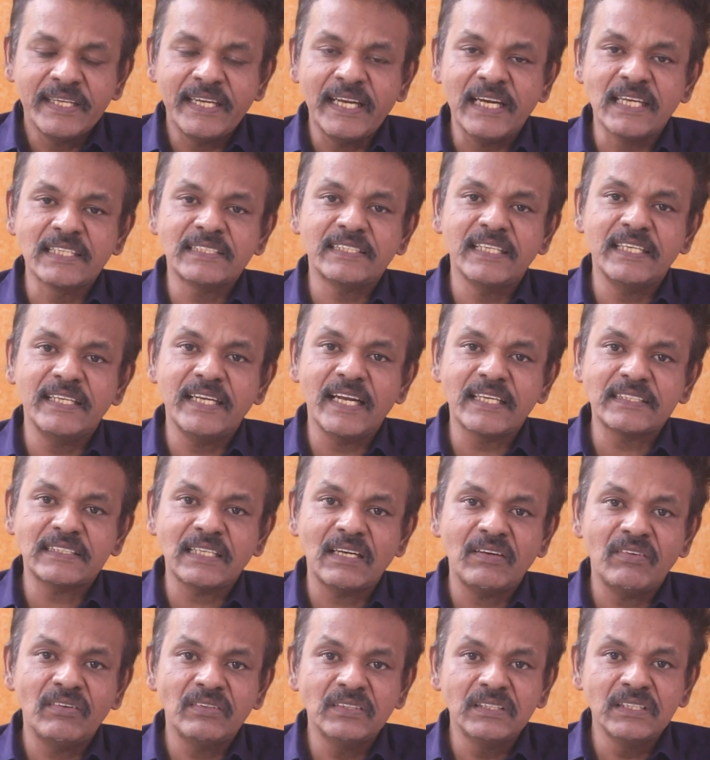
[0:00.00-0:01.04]
எலெக்ஷன்
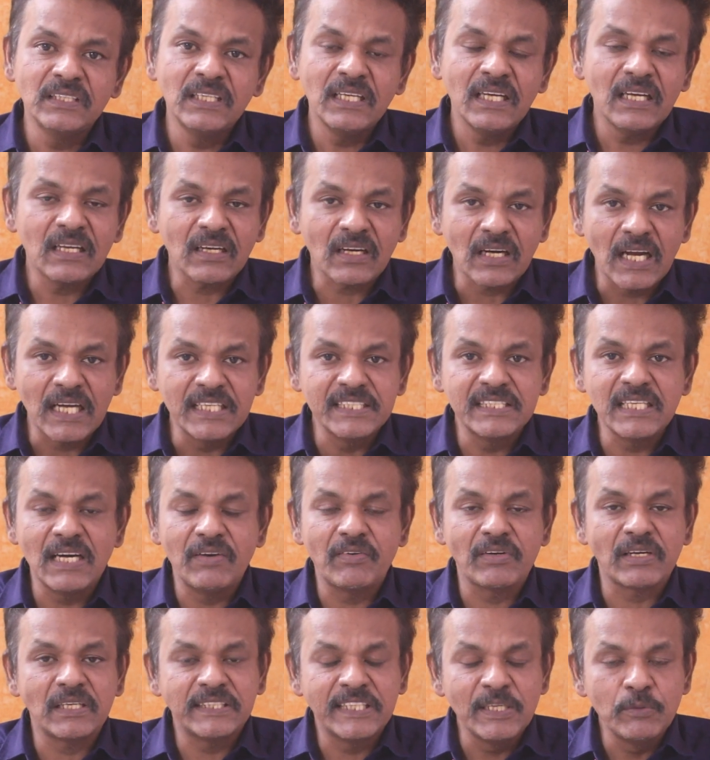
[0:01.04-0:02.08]
நேரத்தில் வந்து ராஜா
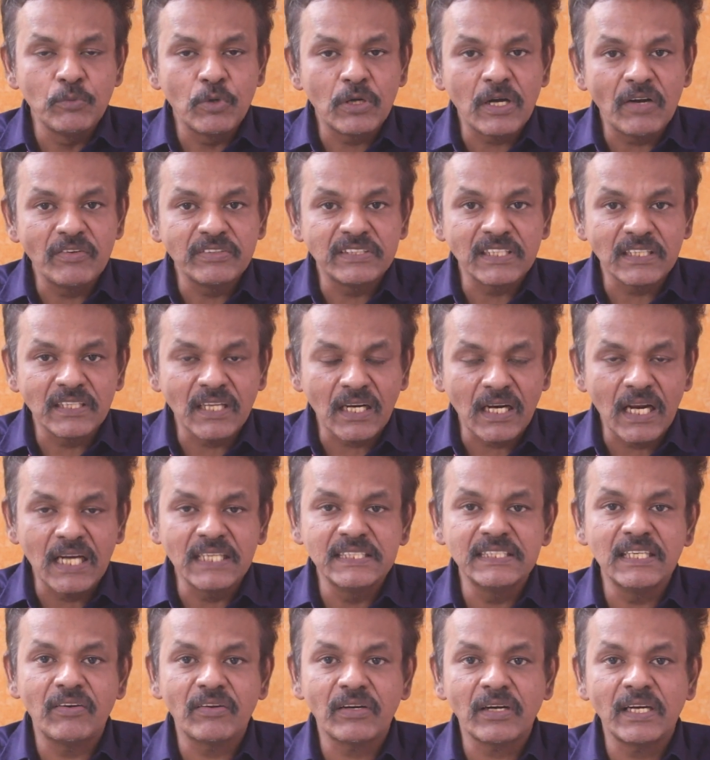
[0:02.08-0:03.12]
அவர்கள் திமுகவை சேர்ந்த
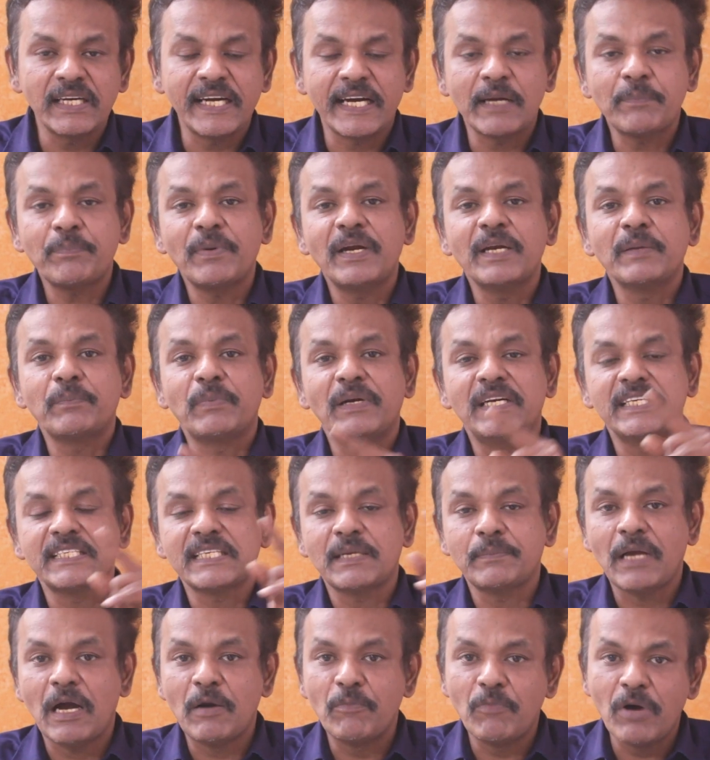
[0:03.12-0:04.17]
ராஜா அவர்கள் எடப்பாடி
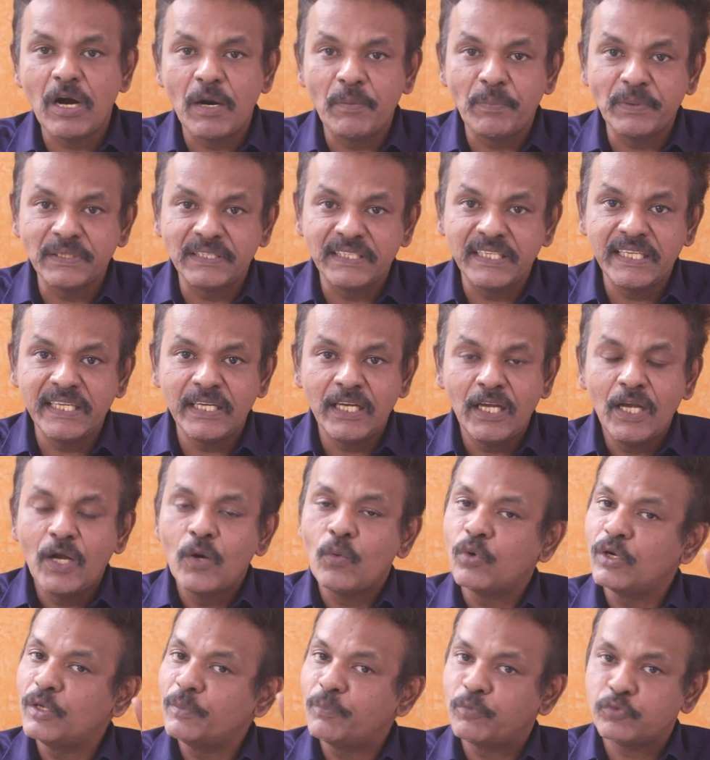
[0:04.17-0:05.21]
பழனிசாமி அம்மாவை பற்றி
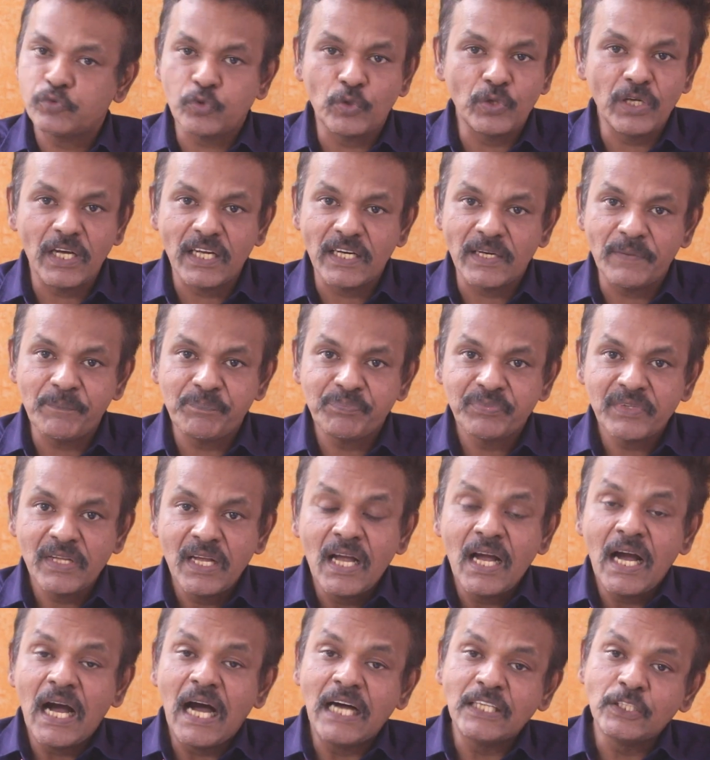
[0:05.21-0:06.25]
ஒன்று சொன்னார்
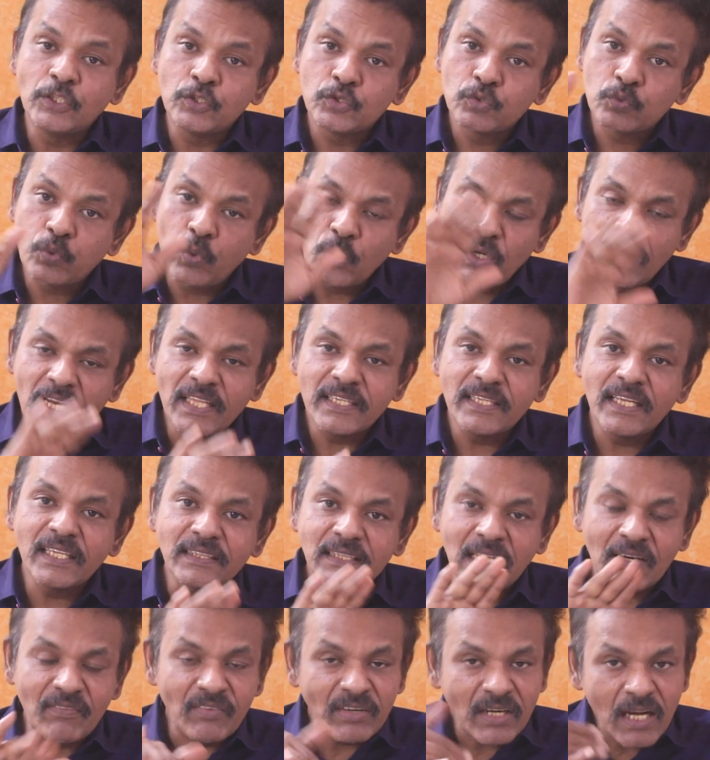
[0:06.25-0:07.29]
அது சொன்னதை
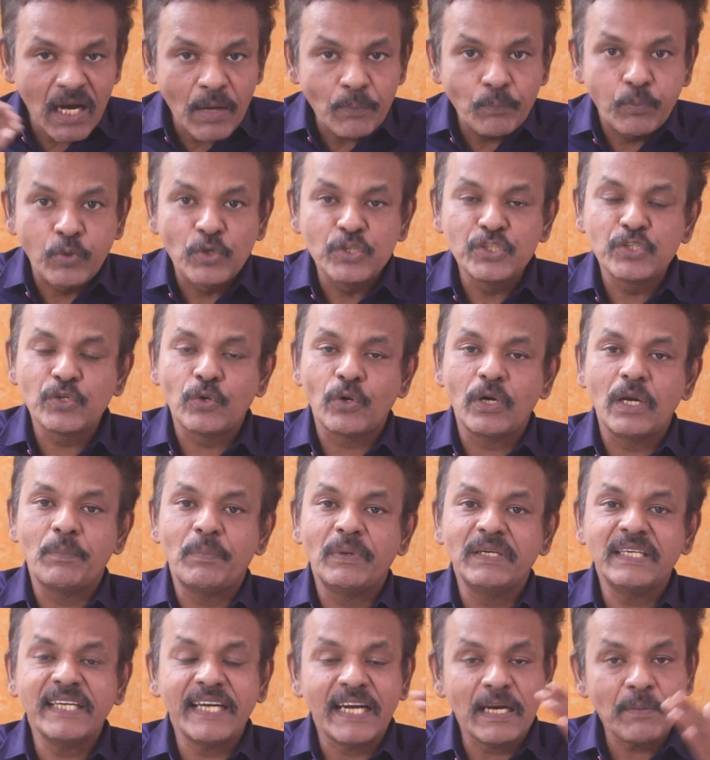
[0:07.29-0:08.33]
தவறாக புரிஞ்சு
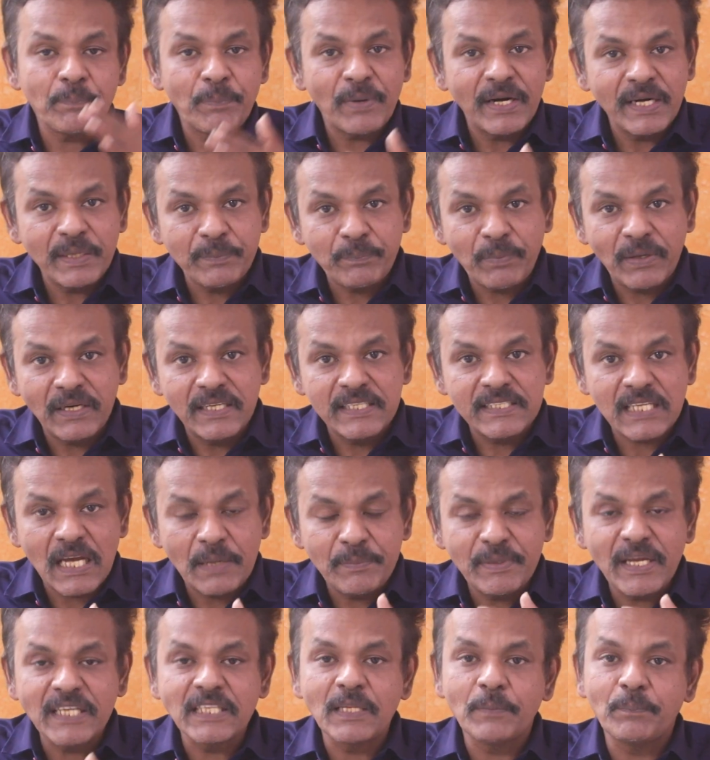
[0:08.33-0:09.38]
கொள்ளப்பட்டு எடப்பாடி
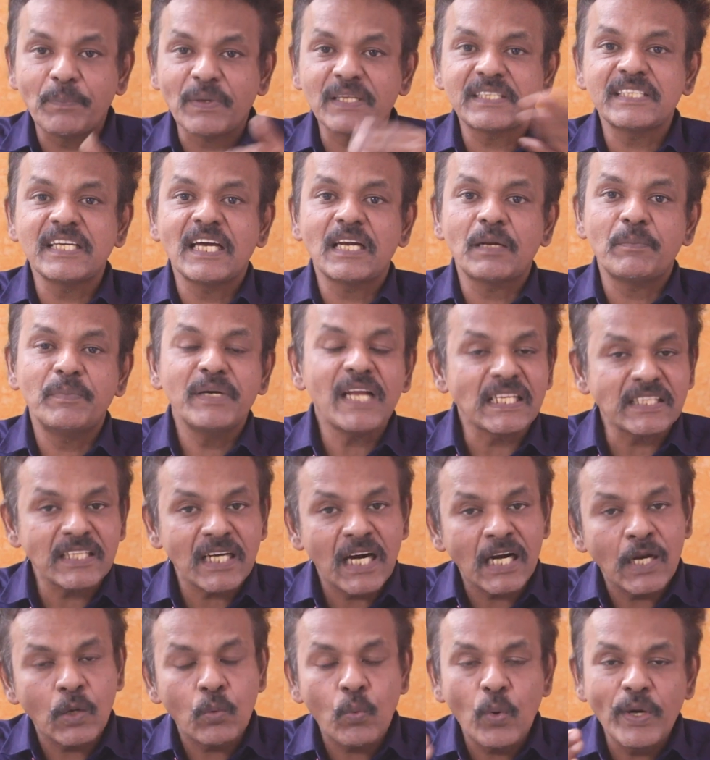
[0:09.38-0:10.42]
பழனிசாமி அதை பிரச்சாரம் பண்ணி
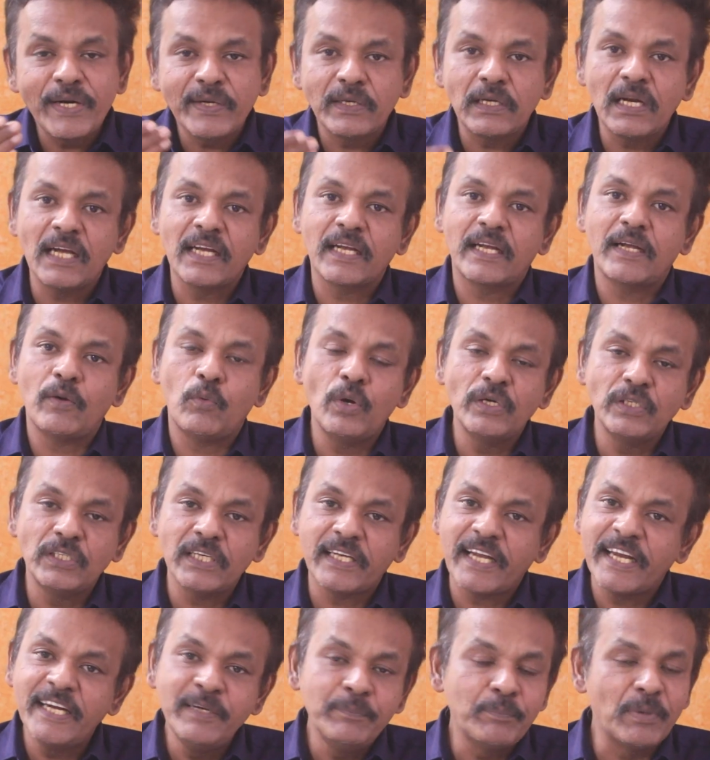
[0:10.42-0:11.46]
அதனால் ஓய்ட்லாம் ஓய்ட்டை
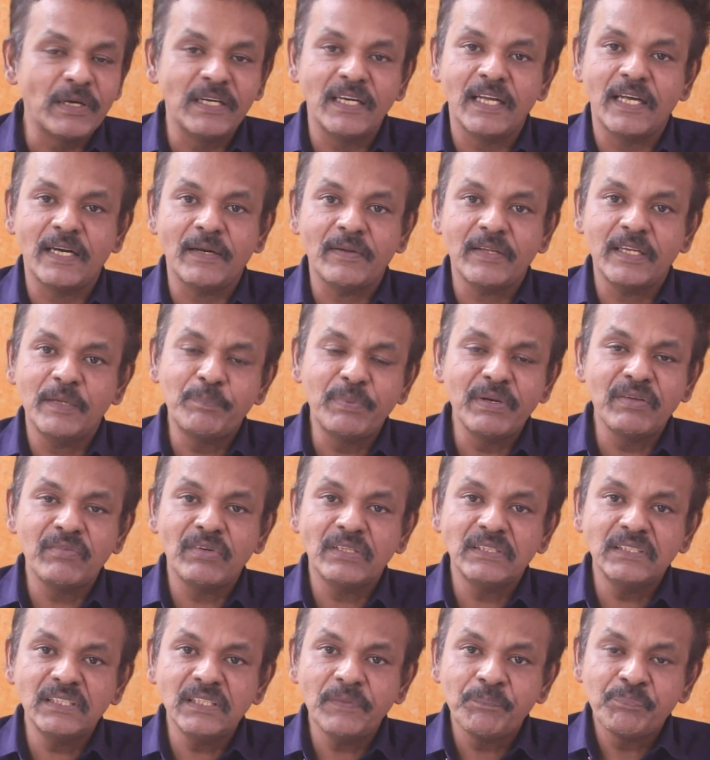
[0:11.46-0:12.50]
கெயின் பண்ணார் இப்படி
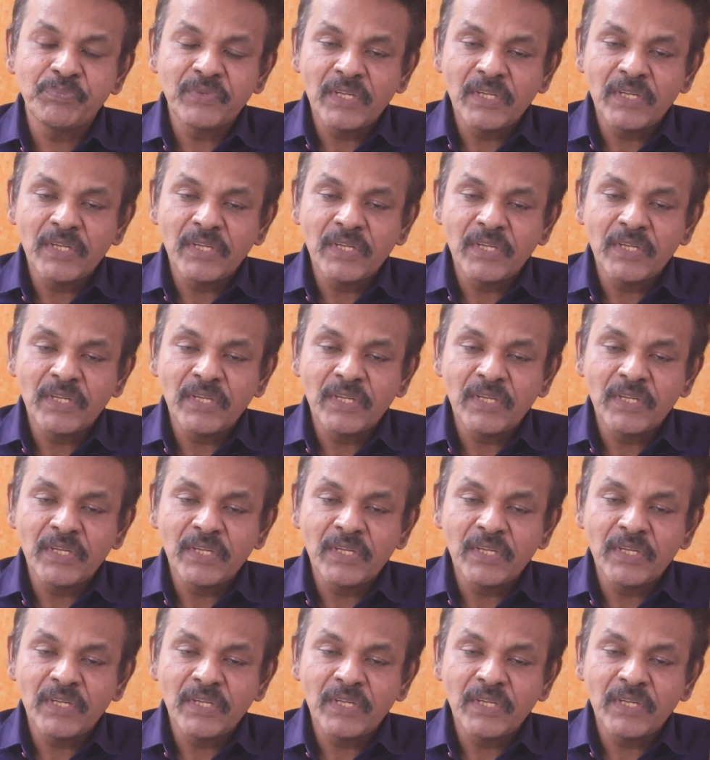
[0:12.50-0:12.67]
வந்து